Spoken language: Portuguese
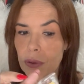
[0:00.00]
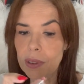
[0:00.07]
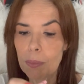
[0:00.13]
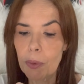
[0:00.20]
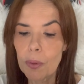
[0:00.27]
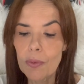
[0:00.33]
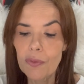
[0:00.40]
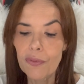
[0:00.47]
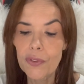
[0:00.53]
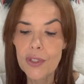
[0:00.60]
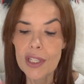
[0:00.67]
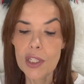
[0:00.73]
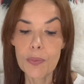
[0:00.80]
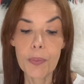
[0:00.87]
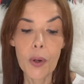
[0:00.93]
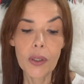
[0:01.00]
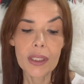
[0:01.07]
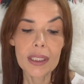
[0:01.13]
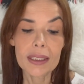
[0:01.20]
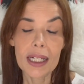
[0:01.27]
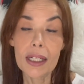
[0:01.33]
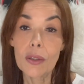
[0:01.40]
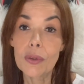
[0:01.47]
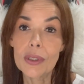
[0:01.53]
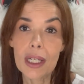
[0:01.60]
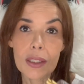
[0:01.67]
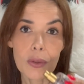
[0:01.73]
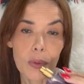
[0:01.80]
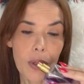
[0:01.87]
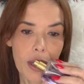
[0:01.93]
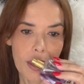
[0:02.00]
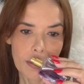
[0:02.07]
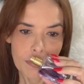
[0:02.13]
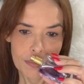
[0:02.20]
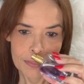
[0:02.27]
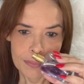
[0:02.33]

tá bom? Vocês podem entrar em contato com ela.